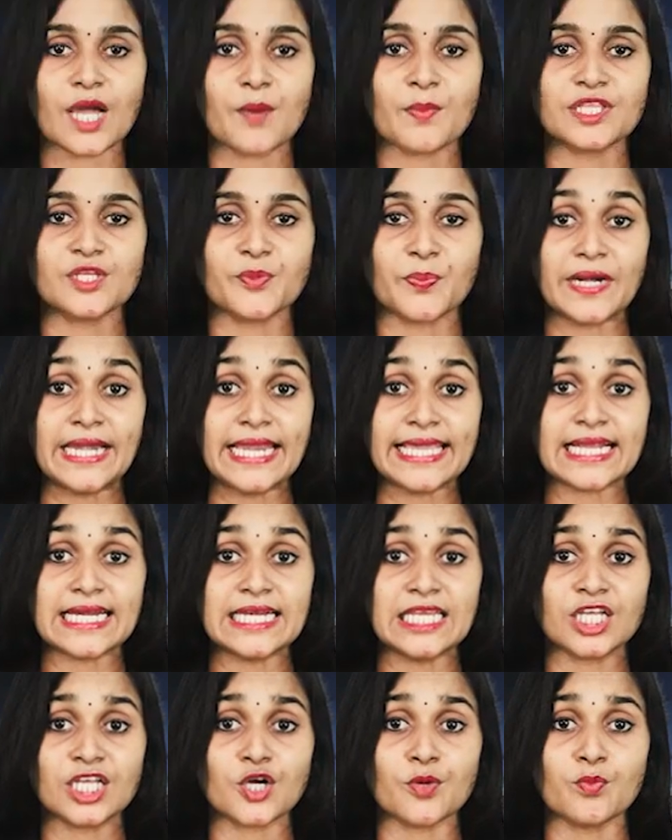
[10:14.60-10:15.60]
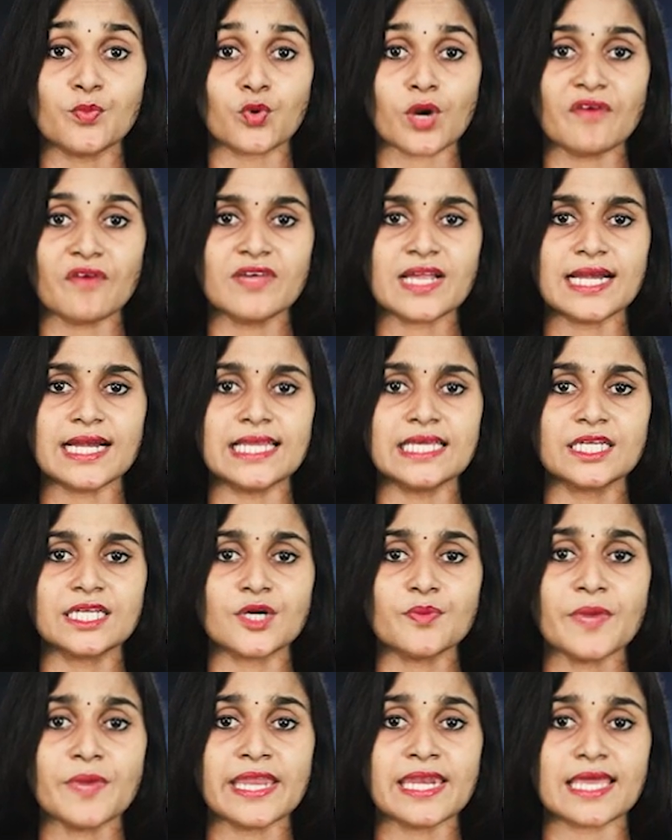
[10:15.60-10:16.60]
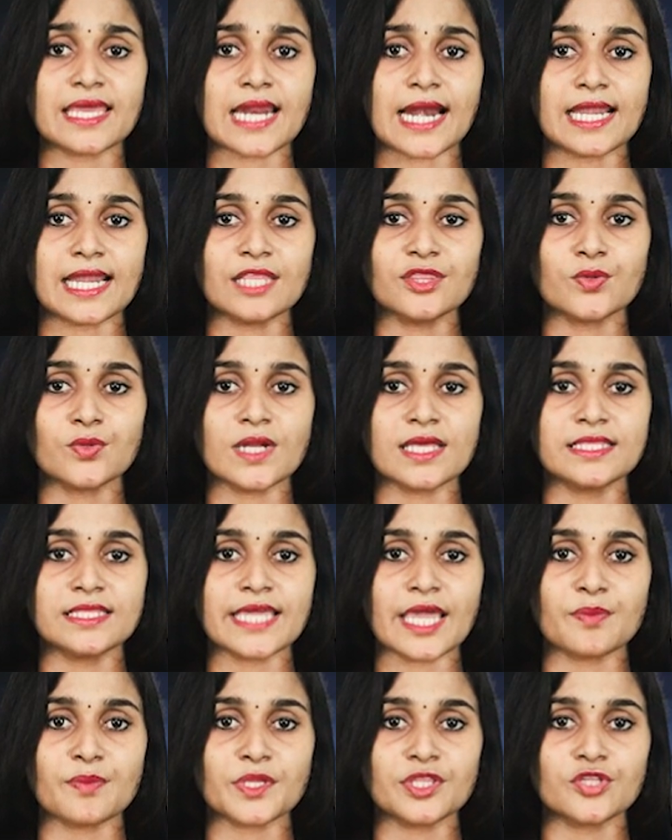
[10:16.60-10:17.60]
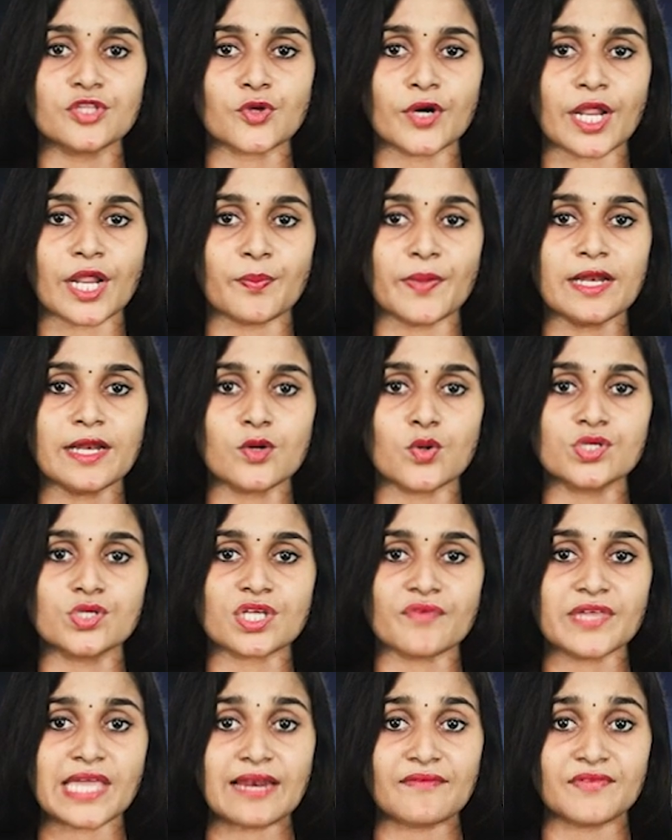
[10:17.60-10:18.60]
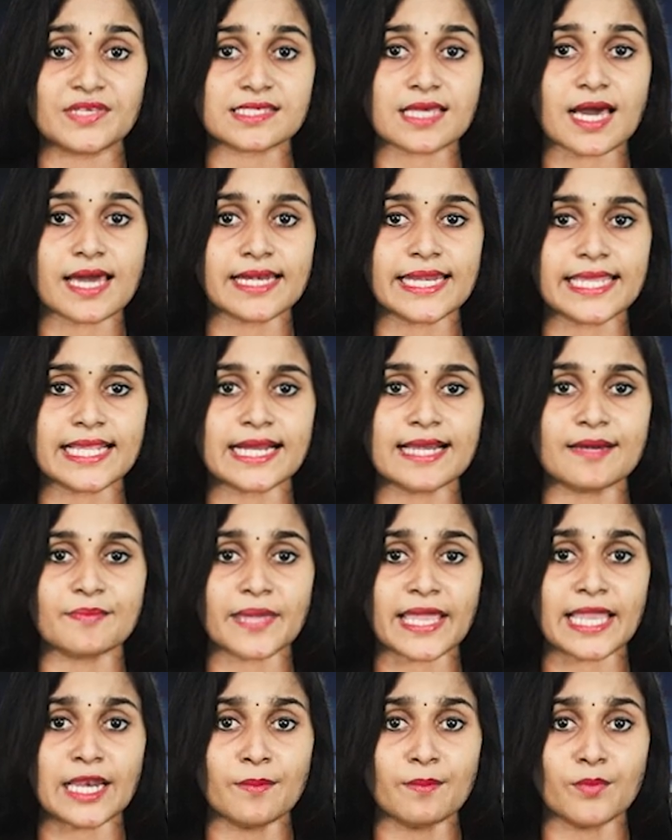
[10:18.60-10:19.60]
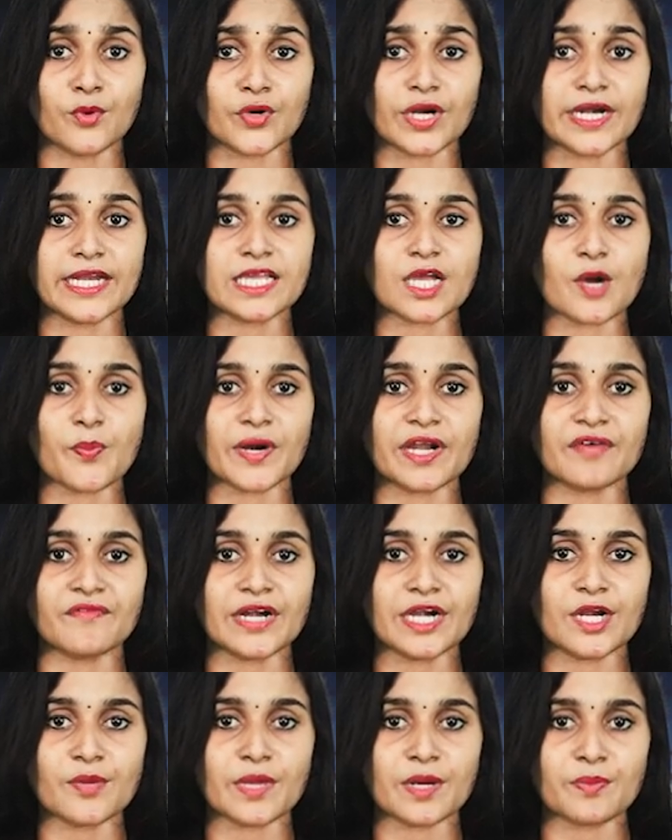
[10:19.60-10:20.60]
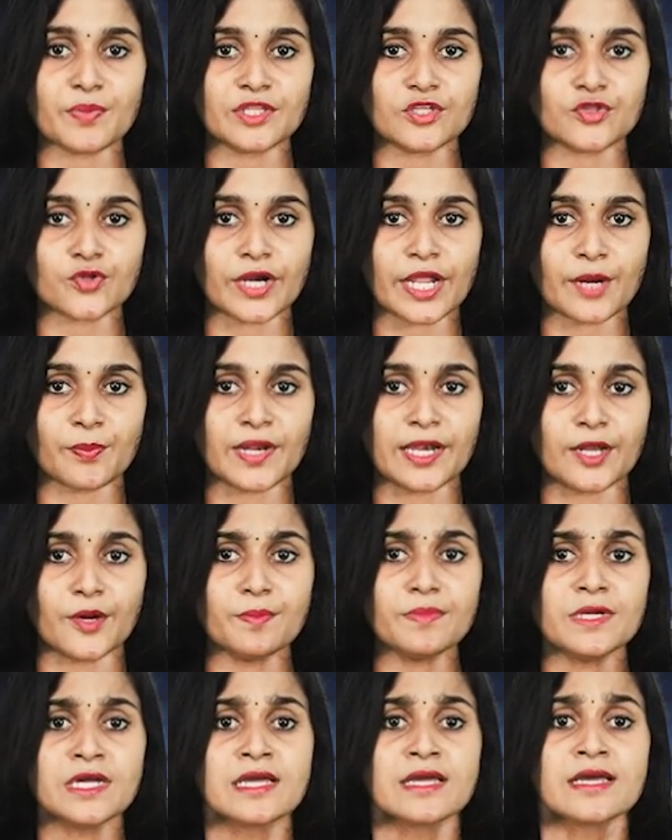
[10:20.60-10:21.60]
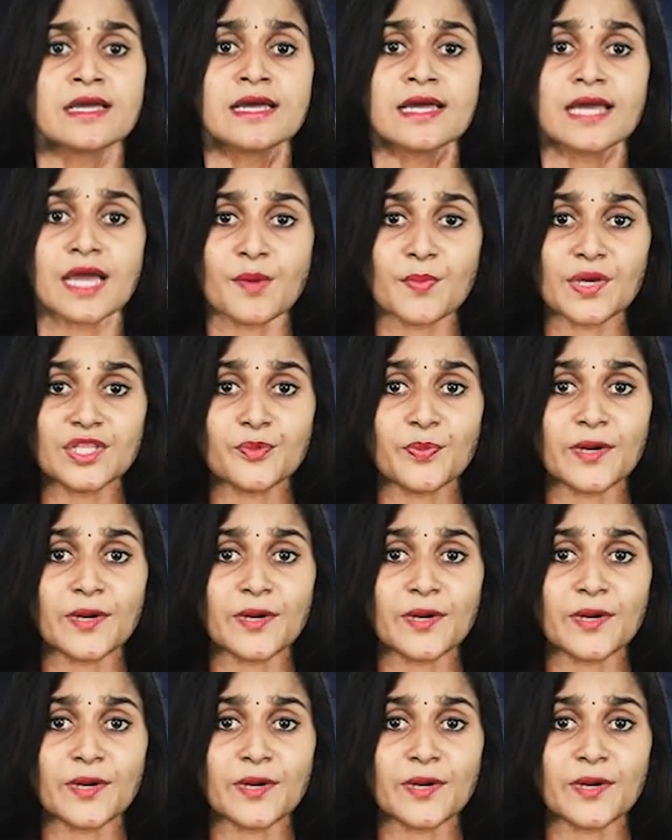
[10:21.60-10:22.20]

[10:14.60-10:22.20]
எமது பிள்ளைகளுக்கும் உறவுகளுக்கும் என்ன நடந்துள்ளது என்பது தொடர்பில் குற்றவியல் விசாரணைகள் மேலும் முன்னெடுக்கப்பட வேண்டும் என்பது தொடர்பிலும் எமது